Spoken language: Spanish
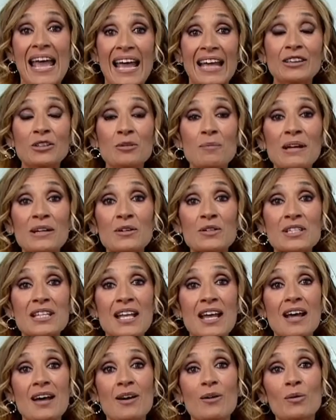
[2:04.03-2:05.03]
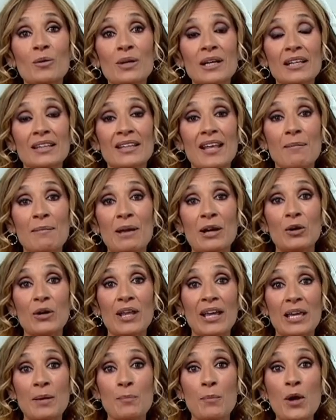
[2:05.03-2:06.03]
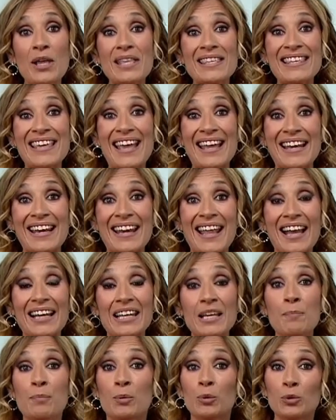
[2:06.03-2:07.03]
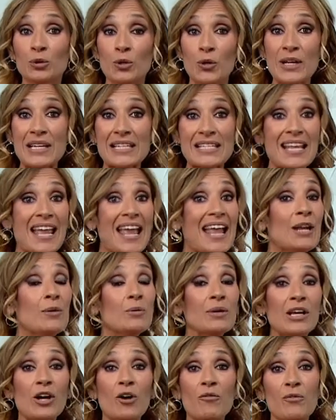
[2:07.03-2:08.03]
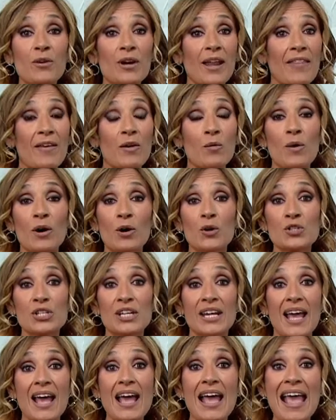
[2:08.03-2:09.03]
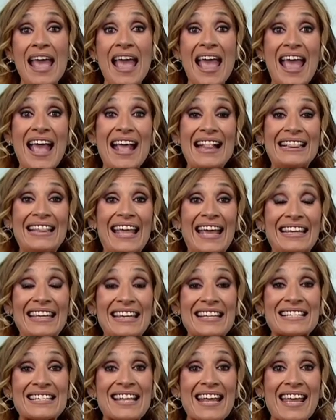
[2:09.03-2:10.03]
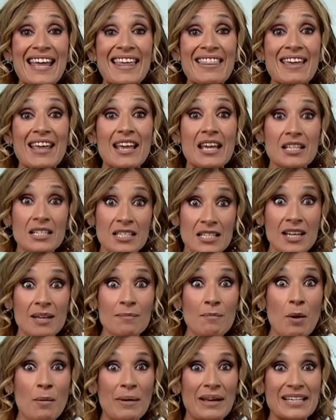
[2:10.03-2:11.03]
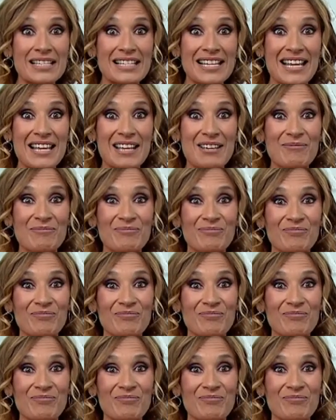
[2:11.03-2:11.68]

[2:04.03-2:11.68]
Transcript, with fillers: En tu mano está unirte al mejor equipo en generali.es. El único fuera de juego será el de quien se quede sin moverse.